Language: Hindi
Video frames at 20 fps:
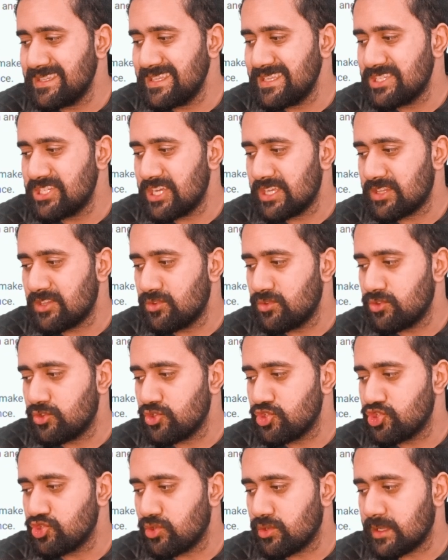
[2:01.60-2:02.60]
नीचे आता हूँ तो
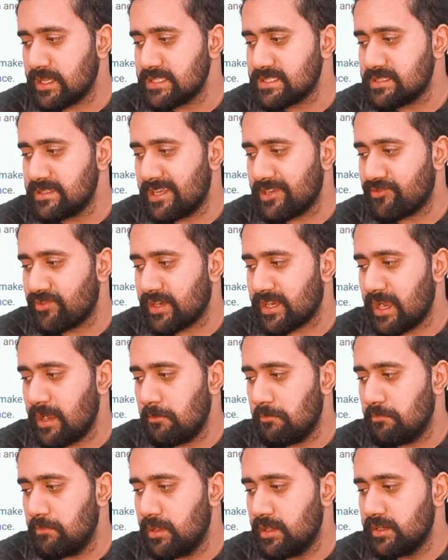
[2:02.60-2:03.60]
शोकेस नेटवर्क
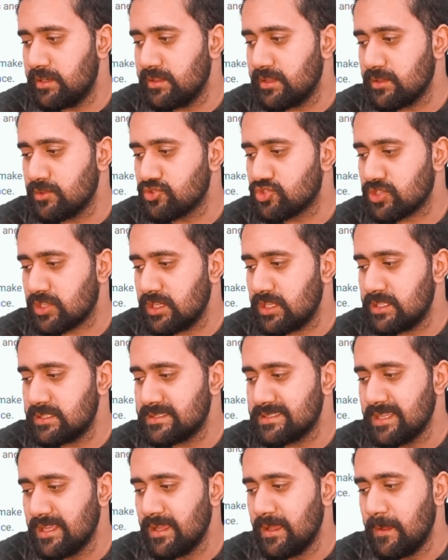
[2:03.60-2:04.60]
एंड बिल्ड न्यू
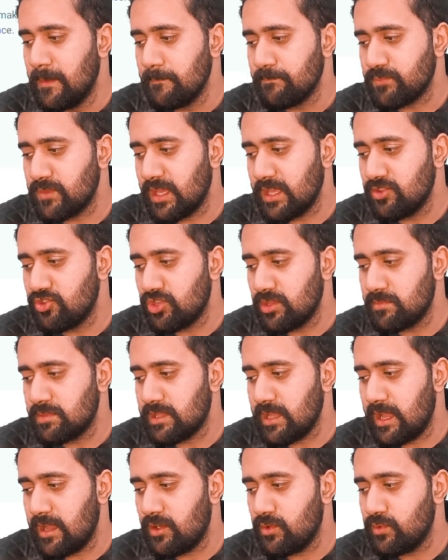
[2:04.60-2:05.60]
स्किल्स ये इन्होंने
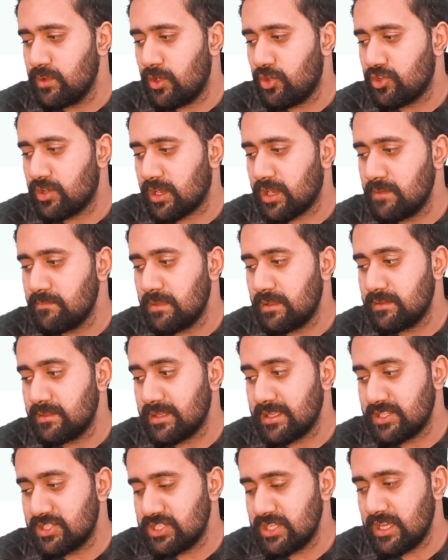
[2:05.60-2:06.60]
बताया हुआ है और अगर मैं
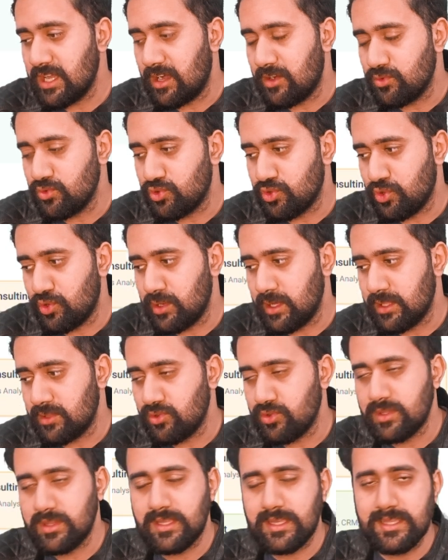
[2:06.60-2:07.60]
नीचे आऊँ थोड़ा तो
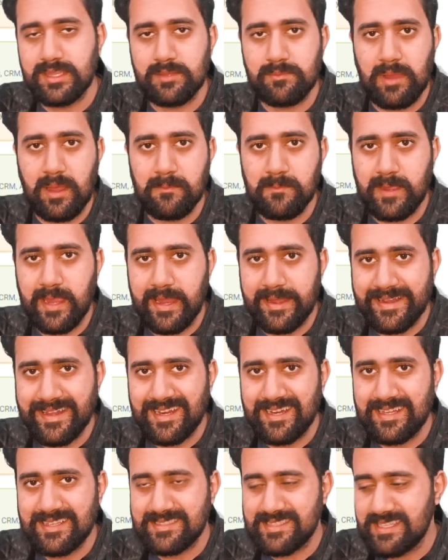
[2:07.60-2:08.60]
इनकी तमाम
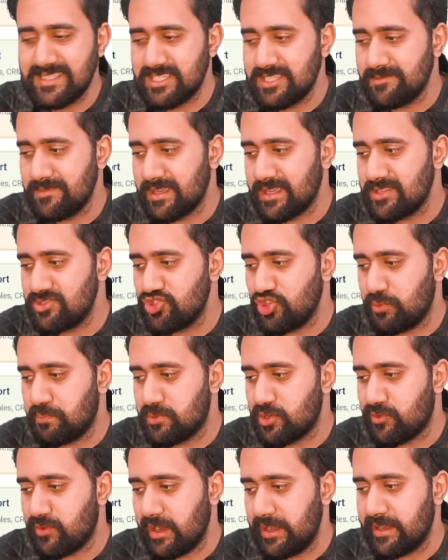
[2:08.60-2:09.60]
कैटेगरीज़ हैं जिनमें ये जॉब
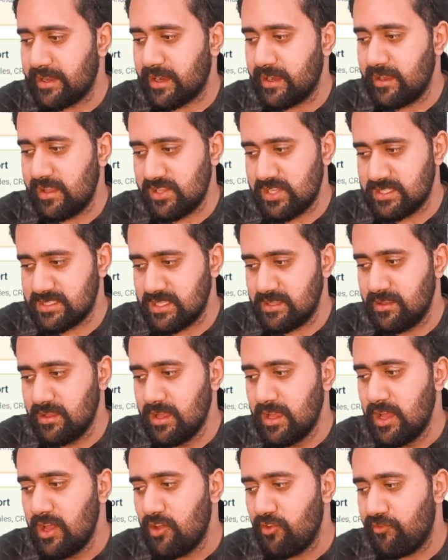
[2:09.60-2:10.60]
प्रोवाइड कर रहे हैं जैसे
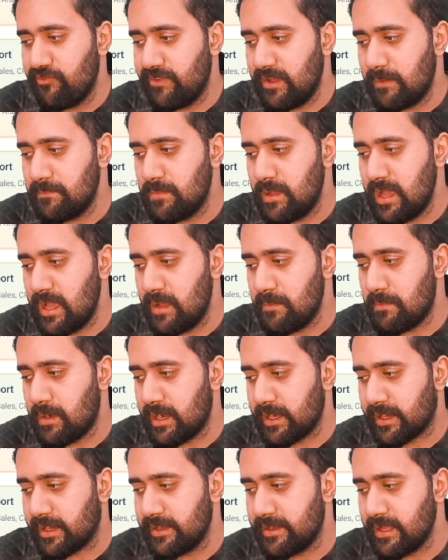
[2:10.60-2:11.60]
वेब है
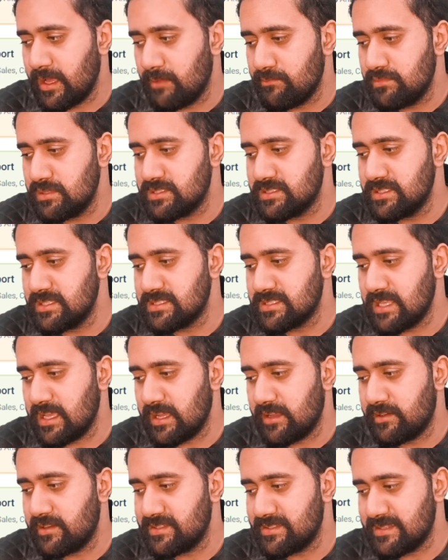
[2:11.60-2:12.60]
मार्केट है बिजनेस है
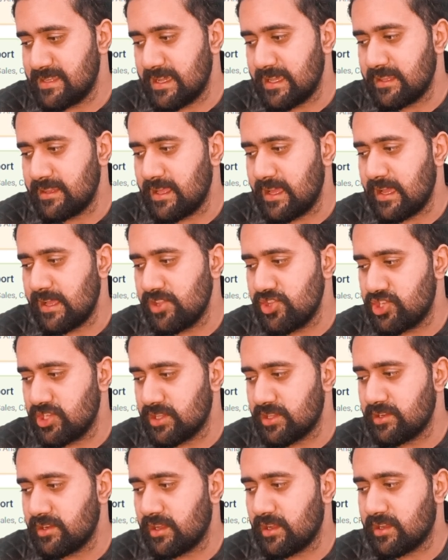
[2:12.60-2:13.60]
डिज़ाइन है
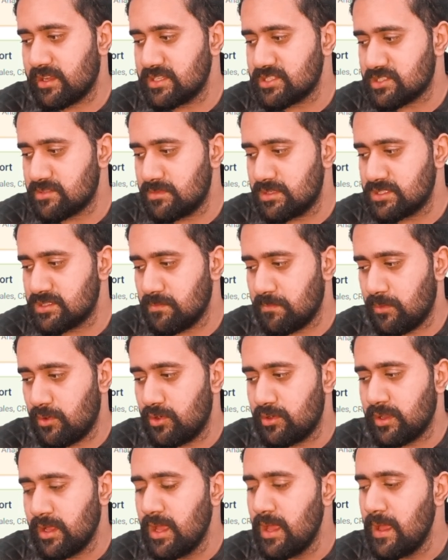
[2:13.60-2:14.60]
इंजीनियरिंग कस्टमर सपोर्ट